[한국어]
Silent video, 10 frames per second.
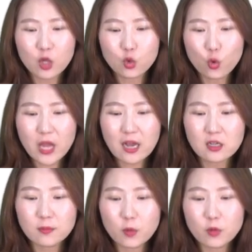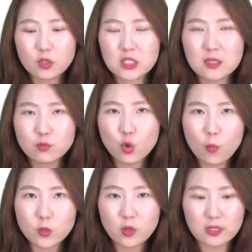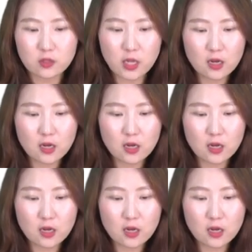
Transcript: 요양급여비율 지급 통보서가 있어요.